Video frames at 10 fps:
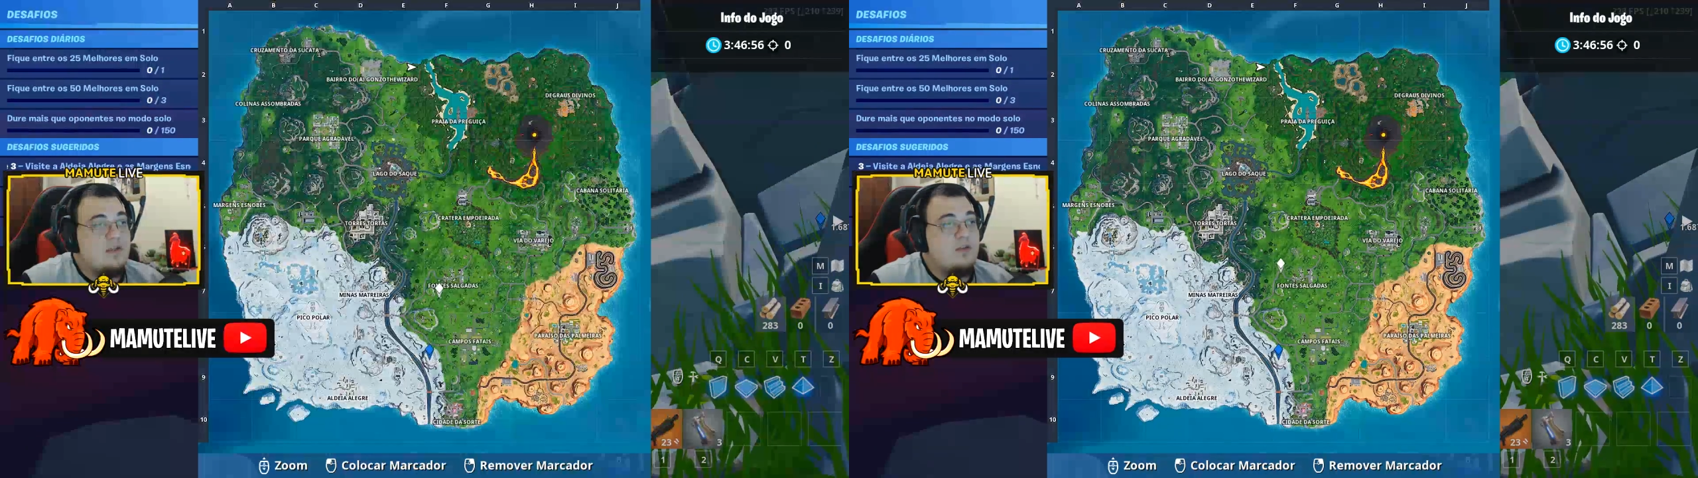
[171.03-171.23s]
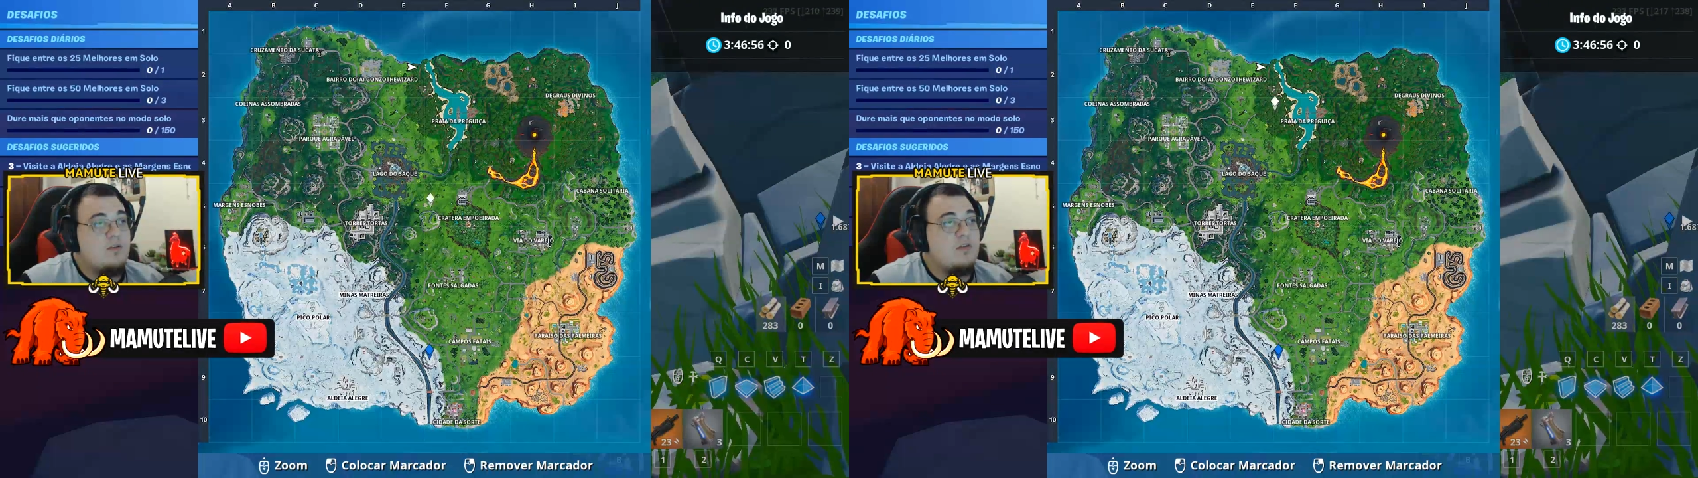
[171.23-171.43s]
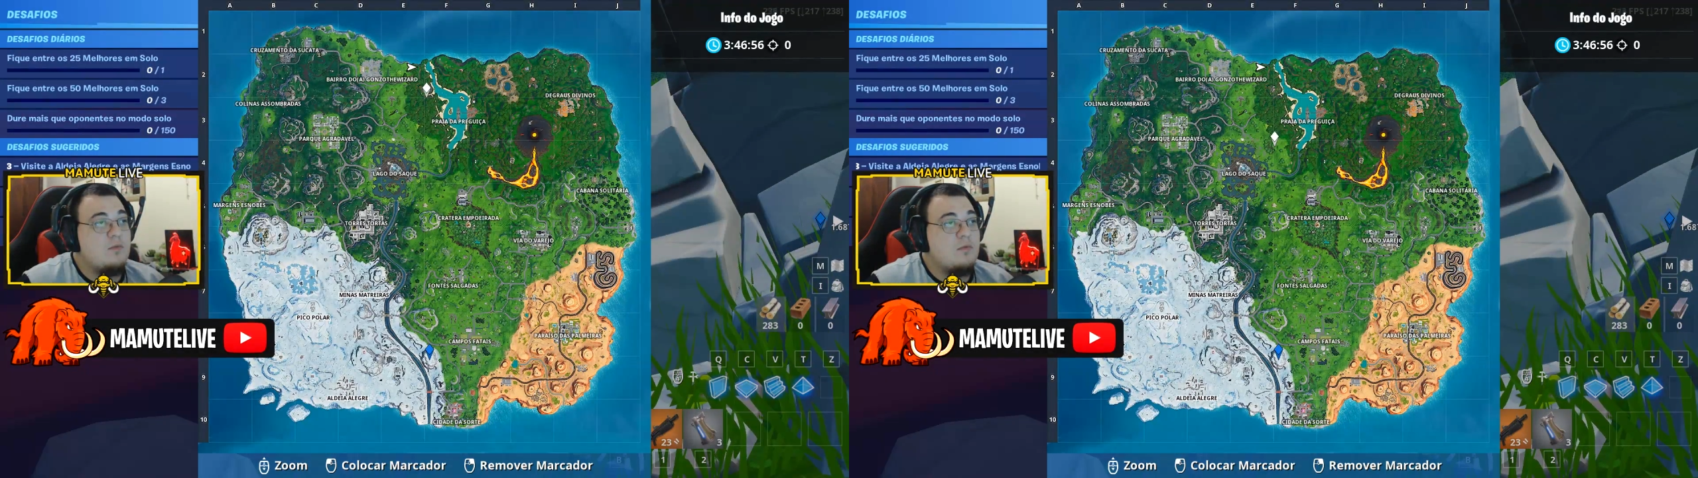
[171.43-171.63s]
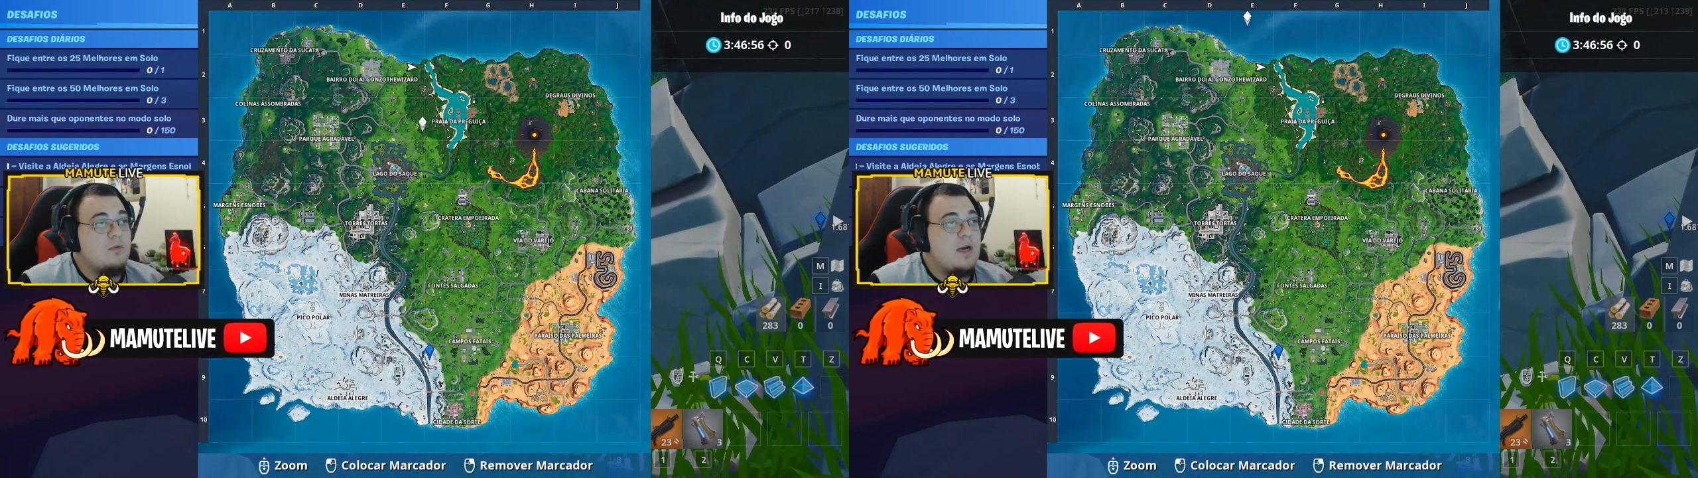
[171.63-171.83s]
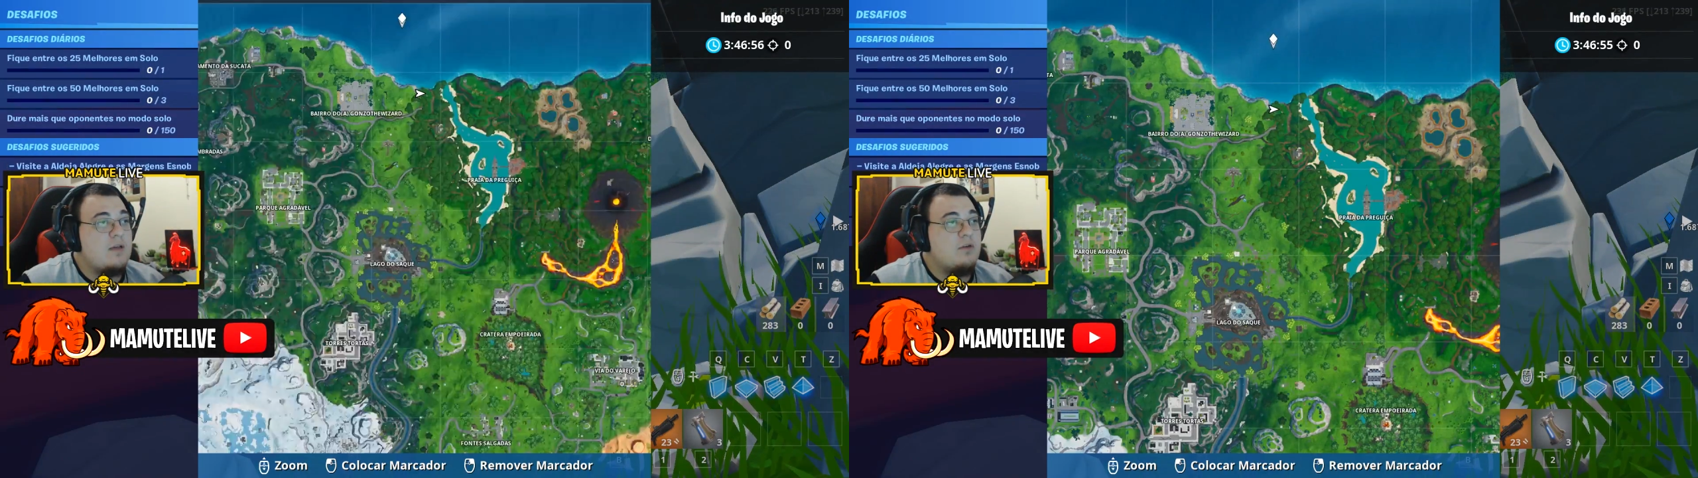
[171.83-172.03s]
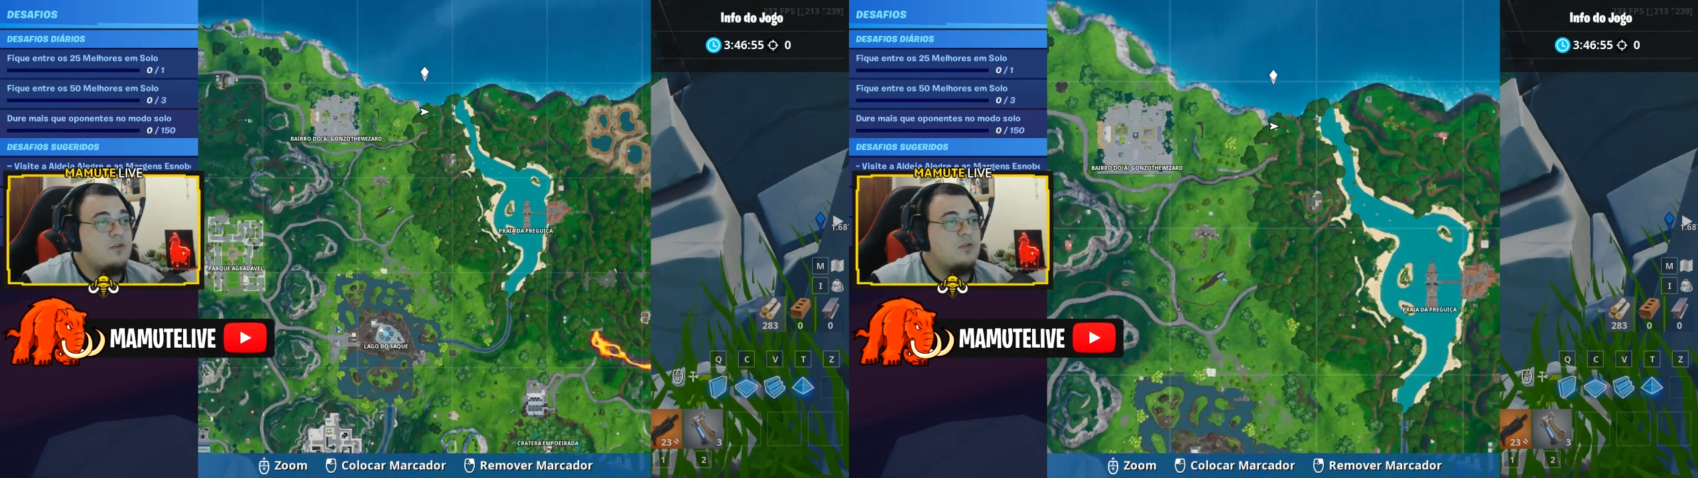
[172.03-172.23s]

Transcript: e o segundo aqui onde eu